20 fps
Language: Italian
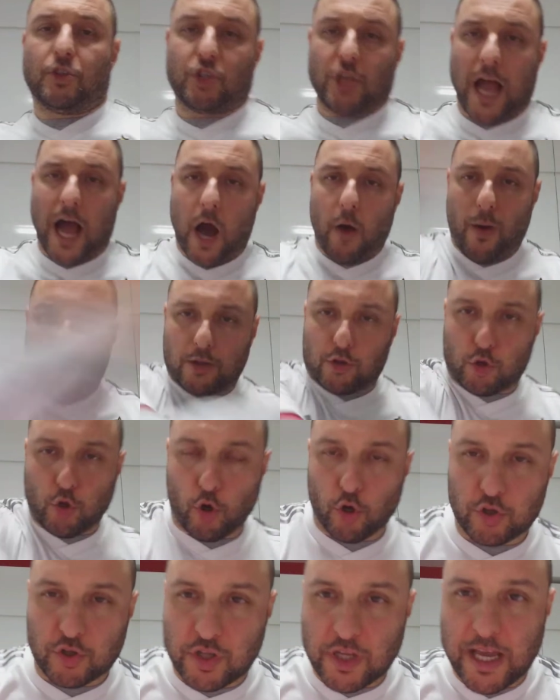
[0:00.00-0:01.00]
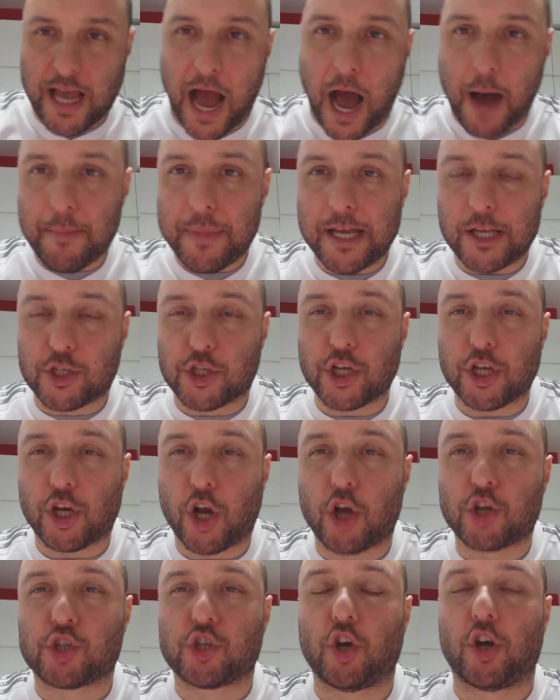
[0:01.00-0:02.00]
Ciao a tutti amici
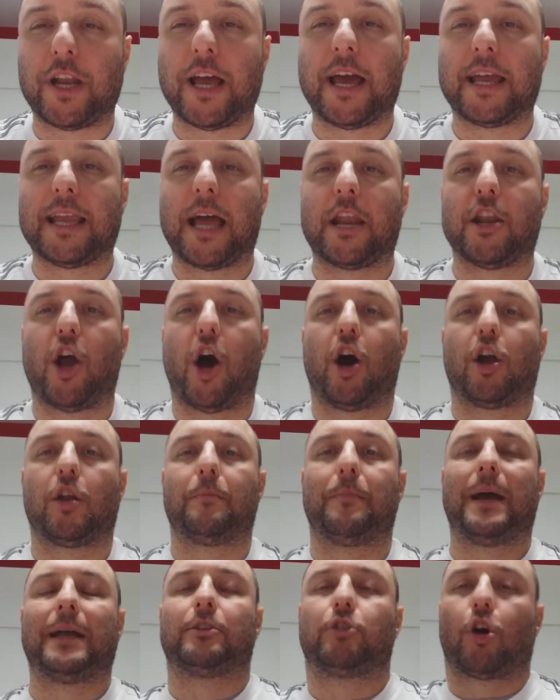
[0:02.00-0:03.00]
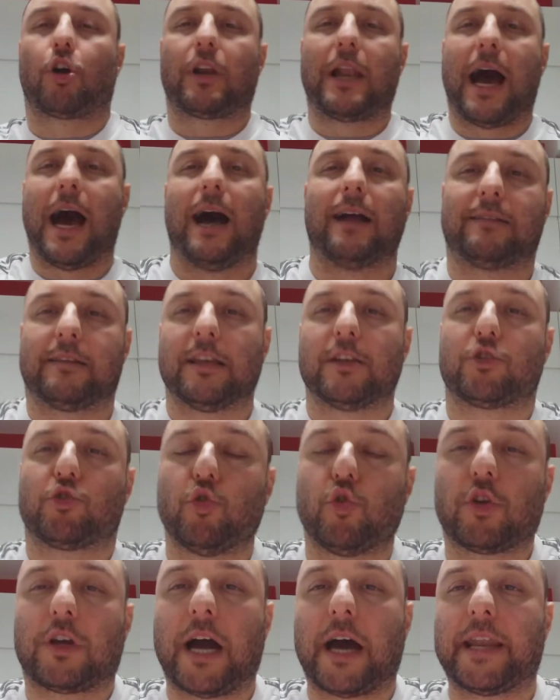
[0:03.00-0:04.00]
rossoneri e non, bentornati
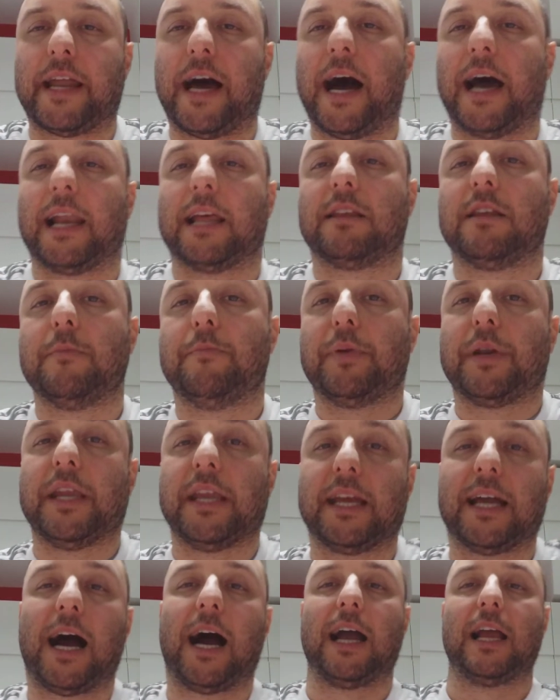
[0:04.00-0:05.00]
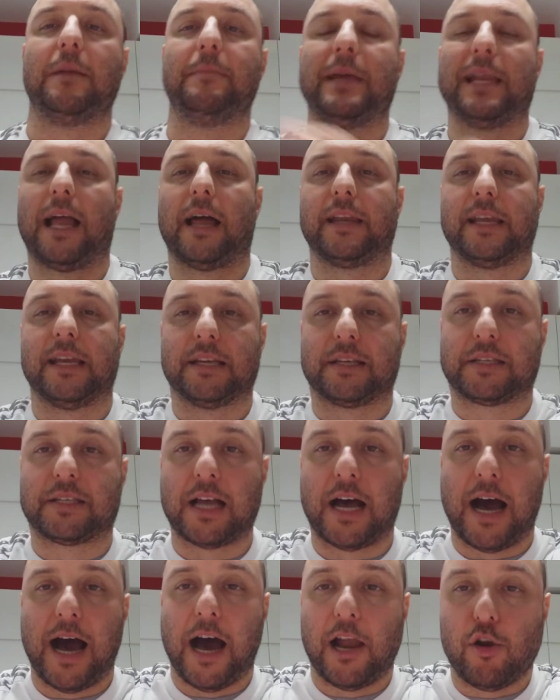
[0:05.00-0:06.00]
sul canale di Briga, il
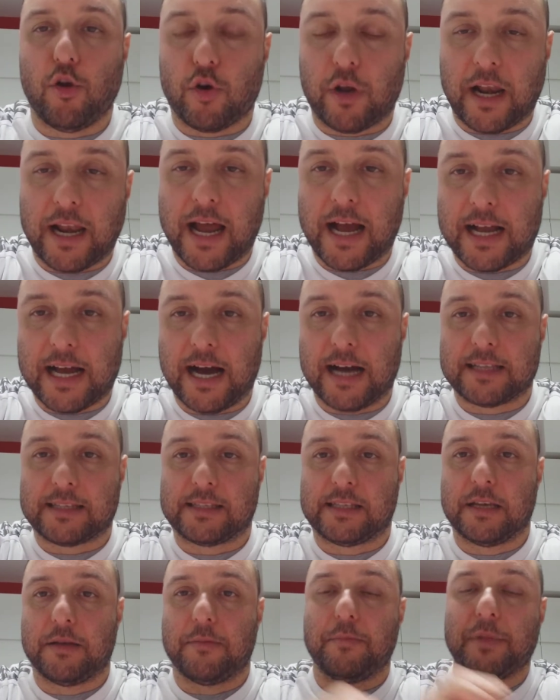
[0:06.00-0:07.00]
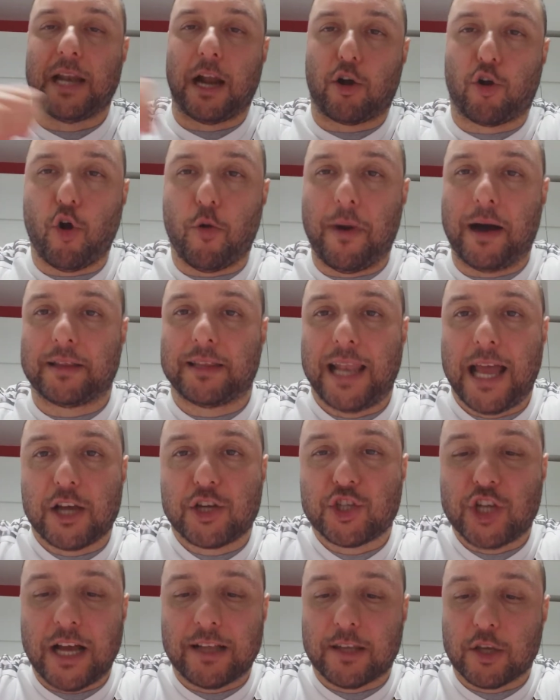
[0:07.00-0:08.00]
milanista. Allora ragazzi, mi raccomando,
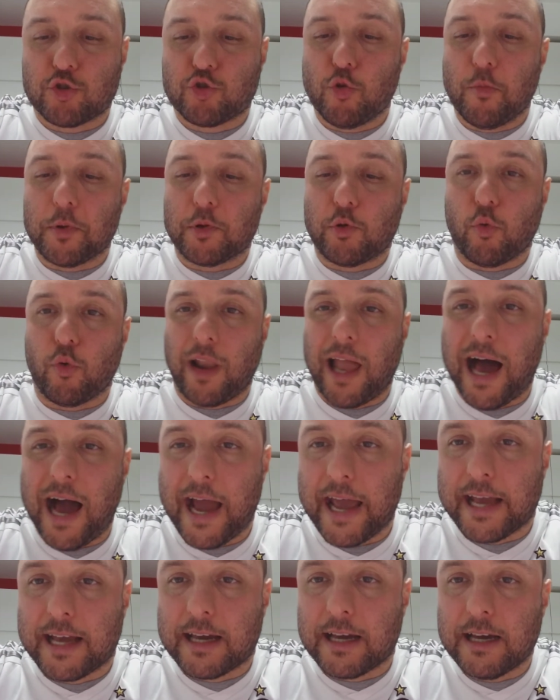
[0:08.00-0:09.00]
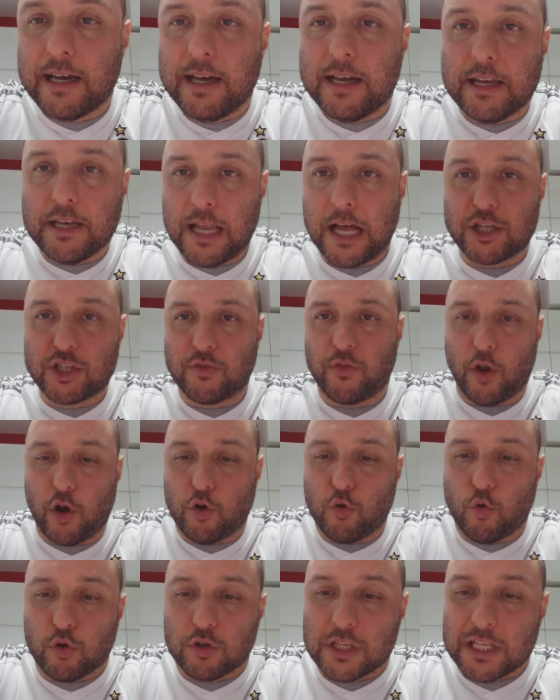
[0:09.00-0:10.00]
lasciate subito un like, non ci vuole
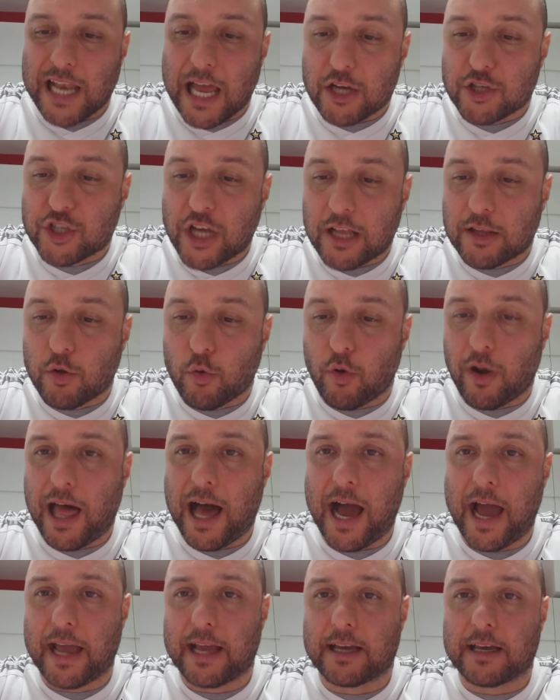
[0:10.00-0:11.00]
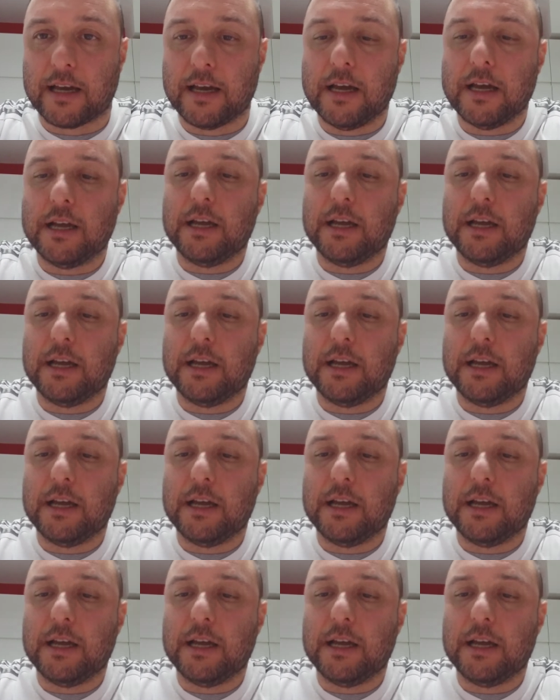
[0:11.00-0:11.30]
nulla, lasciate un like,